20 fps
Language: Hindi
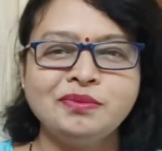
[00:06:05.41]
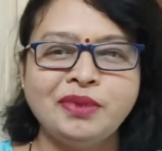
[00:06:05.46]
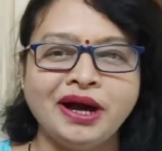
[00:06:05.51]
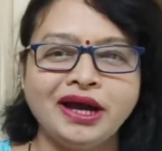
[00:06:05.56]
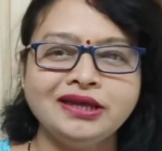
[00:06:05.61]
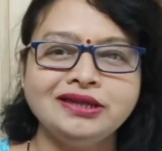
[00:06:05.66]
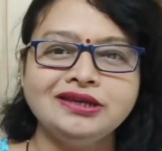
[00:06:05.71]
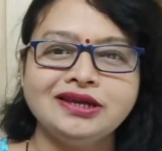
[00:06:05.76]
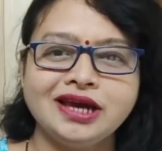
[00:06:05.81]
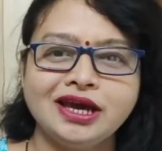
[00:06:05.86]

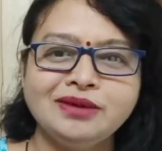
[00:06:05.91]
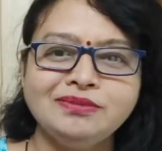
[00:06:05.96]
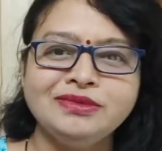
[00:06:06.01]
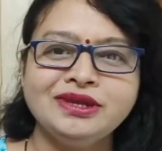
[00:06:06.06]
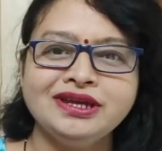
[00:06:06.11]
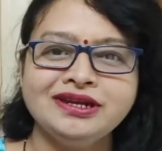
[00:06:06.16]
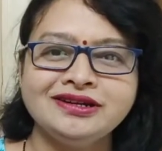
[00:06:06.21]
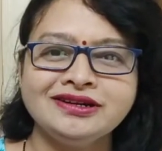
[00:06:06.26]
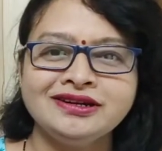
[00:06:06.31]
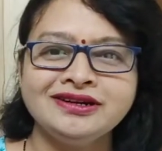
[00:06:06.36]
बाय द टाइम
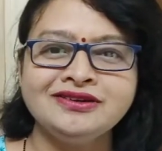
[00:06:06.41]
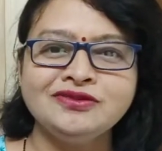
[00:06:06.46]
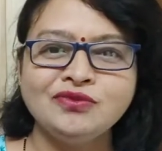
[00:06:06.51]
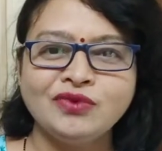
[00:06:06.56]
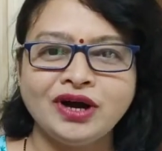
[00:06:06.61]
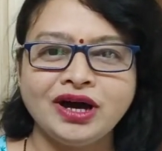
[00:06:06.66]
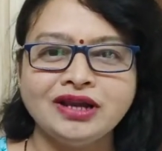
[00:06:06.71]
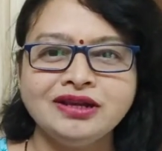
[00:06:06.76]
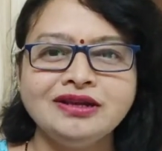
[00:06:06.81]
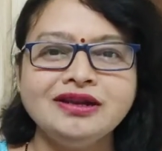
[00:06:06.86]
दे टर्न
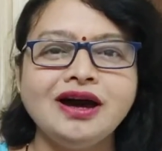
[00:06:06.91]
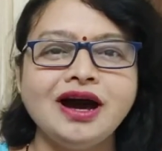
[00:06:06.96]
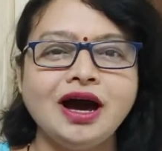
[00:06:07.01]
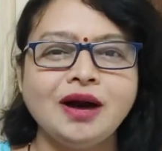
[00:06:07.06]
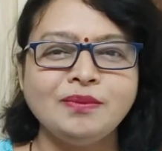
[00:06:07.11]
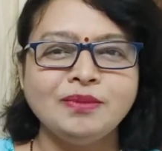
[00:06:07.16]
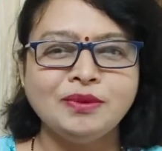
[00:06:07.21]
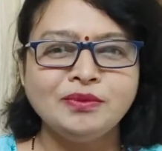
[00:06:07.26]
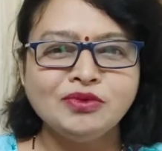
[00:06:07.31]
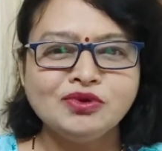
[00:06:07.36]
वन
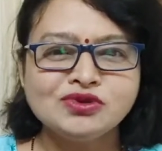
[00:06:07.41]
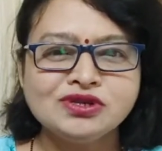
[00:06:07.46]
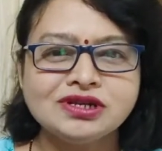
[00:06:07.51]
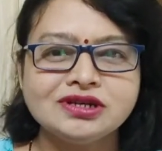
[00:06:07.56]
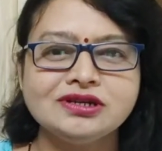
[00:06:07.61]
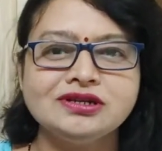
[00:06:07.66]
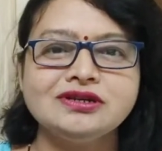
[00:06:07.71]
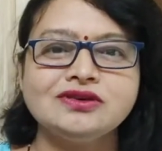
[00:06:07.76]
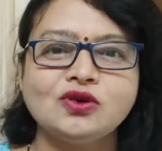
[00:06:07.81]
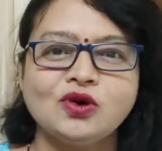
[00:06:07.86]
आपने
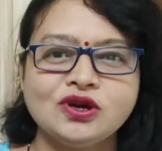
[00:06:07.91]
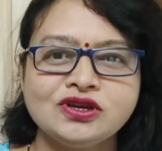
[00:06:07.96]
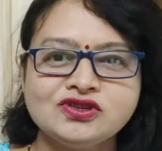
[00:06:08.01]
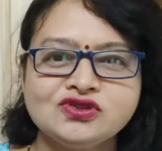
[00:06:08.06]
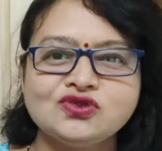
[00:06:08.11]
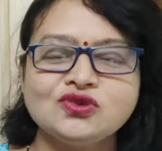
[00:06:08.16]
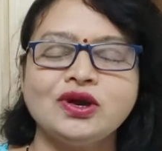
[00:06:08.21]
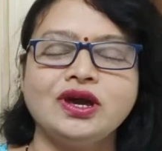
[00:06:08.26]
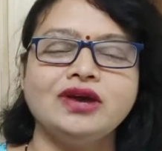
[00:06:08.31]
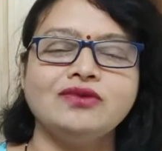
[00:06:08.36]
म्यूजिकल
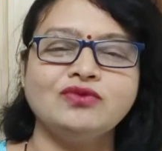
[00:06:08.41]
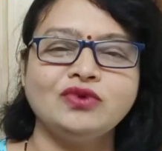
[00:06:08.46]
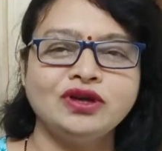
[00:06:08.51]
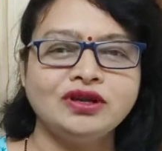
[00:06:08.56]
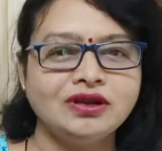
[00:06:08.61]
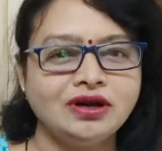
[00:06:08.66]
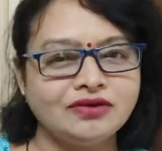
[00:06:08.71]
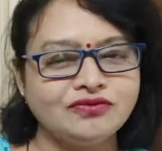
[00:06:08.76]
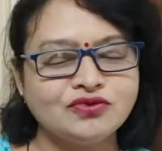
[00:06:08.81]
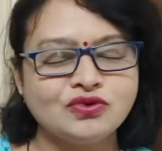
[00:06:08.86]
टॉयज़ जो है वो
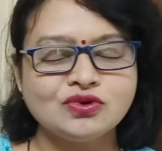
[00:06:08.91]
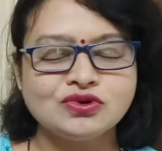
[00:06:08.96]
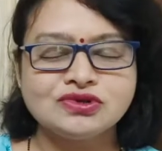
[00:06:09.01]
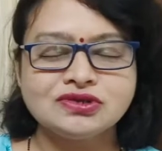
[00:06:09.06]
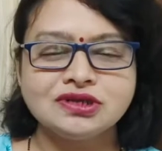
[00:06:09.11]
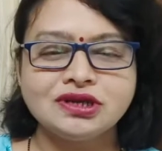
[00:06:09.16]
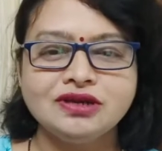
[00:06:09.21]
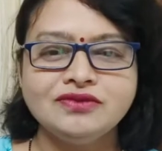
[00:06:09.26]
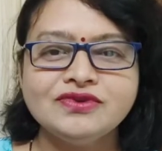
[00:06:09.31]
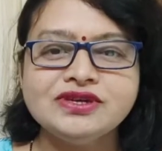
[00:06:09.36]

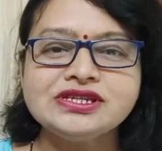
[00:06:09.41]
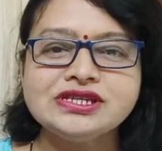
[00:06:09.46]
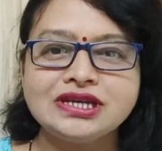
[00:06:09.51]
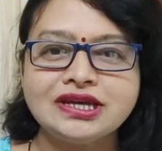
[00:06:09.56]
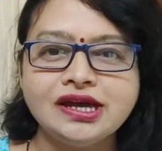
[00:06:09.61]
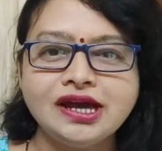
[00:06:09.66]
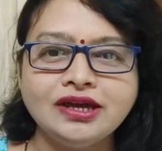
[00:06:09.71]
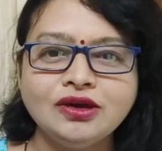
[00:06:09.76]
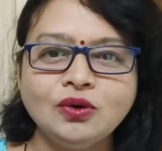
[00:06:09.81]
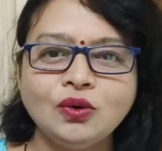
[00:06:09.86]
ऑफकोर्स इन्वेस्ट
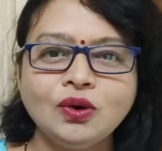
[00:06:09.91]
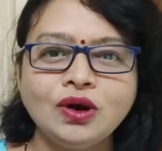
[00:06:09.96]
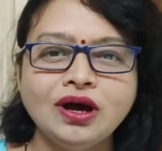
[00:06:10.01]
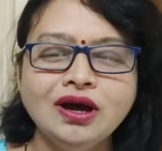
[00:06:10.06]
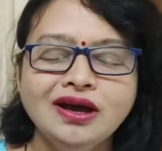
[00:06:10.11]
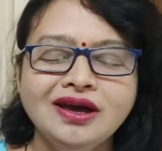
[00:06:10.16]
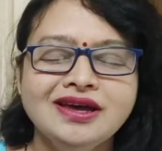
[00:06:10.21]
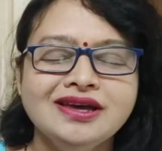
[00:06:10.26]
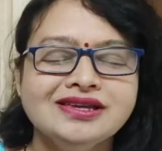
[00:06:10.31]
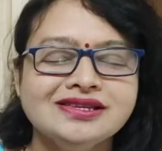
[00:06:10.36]
किया ही
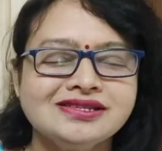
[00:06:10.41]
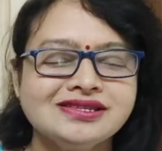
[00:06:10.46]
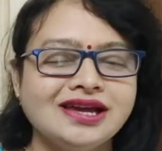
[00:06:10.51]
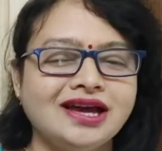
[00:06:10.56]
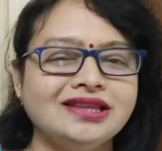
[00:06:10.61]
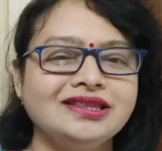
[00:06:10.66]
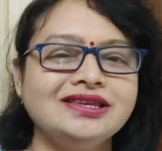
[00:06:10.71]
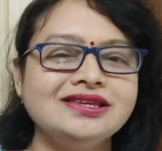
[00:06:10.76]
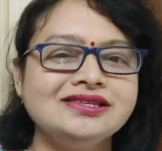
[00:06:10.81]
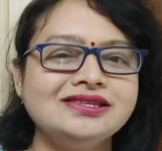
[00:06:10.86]
होगा
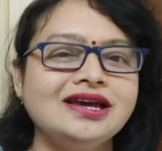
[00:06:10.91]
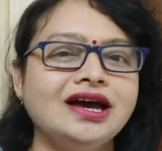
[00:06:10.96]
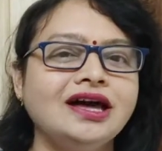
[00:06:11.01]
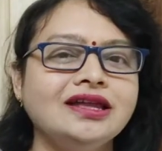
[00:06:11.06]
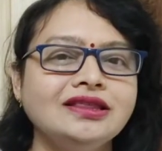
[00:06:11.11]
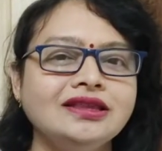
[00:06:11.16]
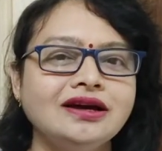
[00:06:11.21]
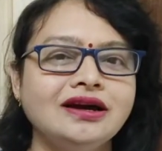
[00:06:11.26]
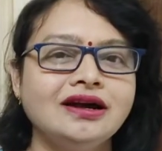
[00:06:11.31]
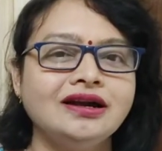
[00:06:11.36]
साथ ही
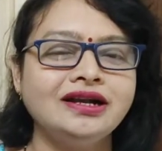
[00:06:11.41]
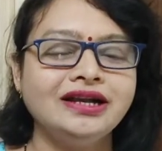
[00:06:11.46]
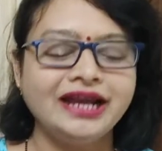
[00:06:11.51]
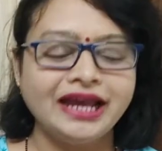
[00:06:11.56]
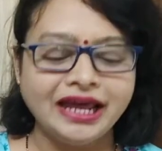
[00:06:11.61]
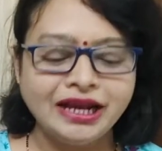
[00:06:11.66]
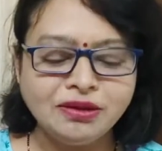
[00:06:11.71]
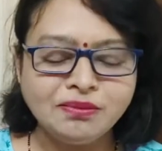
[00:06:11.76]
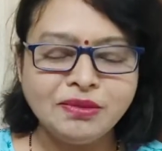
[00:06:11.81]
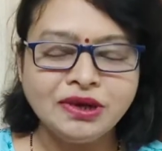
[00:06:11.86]
साथ
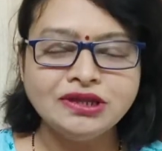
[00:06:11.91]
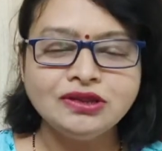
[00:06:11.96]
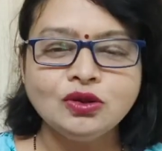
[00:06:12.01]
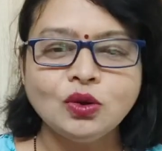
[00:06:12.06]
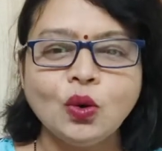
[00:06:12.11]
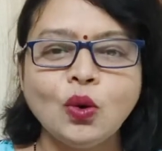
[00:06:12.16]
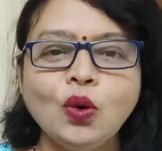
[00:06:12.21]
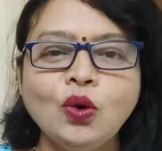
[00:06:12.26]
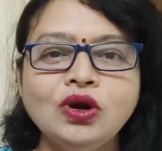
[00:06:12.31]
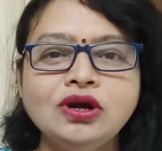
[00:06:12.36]
टेन
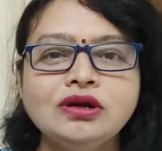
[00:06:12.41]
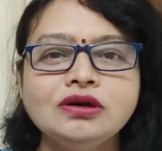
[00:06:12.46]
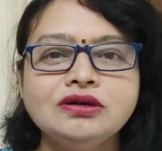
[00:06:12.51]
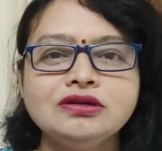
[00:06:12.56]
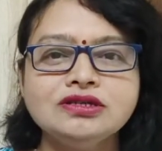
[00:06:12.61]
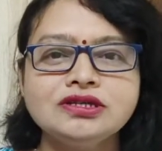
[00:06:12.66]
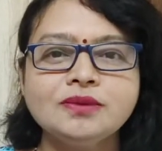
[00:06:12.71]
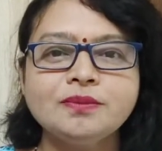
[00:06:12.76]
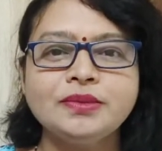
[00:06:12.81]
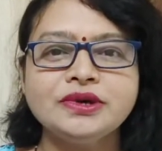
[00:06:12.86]
मंथ ओल्ड
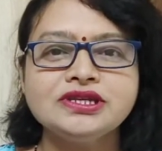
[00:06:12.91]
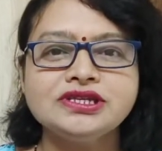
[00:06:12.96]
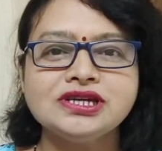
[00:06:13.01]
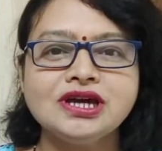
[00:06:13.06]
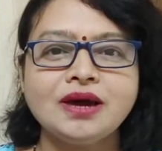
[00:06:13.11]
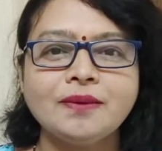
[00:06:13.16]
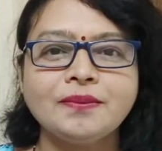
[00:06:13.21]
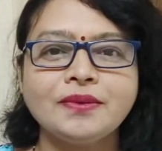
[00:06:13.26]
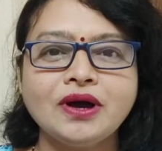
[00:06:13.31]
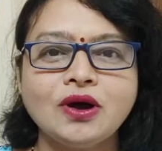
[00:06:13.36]
जब
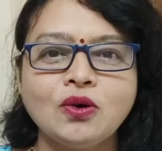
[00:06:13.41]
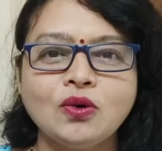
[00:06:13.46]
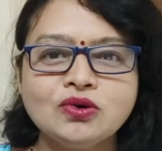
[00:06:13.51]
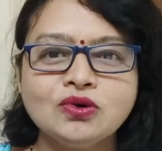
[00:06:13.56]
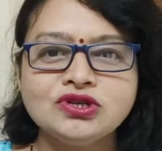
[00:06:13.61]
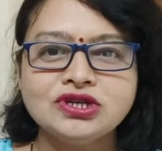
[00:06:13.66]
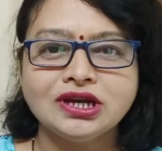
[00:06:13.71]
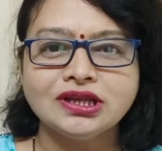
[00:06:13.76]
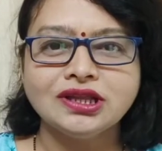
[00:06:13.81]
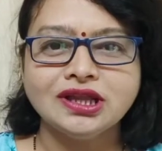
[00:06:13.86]
बच्चा आपका
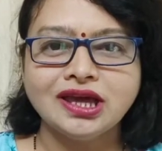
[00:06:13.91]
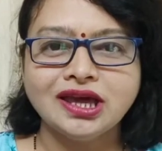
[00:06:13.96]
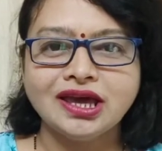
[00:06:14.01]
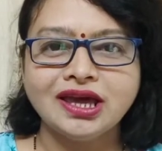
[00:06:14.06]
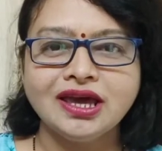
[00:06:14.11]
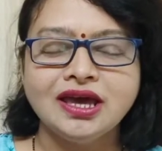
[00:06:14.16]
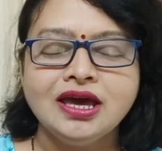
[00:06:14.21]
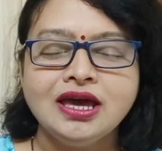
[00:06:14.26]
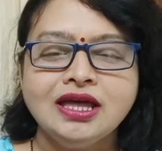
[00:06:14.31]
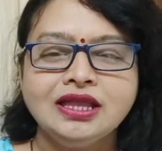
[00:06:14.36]
हो जाता है